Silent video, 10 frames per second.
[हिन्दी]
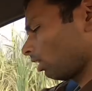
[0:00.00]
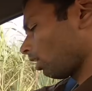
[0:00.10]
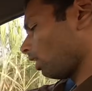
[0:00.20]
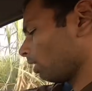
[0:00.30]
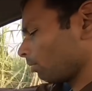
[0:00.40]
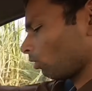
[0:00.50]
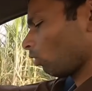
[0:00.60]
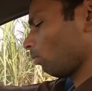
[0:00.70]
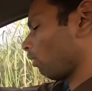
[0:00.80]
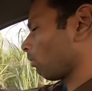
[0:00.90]
गाड़ी में
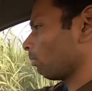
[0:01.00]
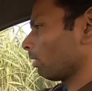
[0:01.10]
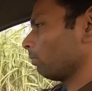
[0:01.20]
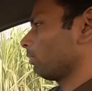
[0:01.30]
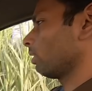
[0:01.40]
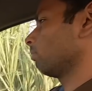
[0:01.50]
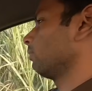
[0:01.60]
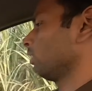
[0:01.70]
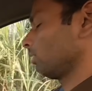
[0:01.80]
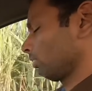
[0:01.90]
कोई प्रॉब्लम नहीं पिकअप में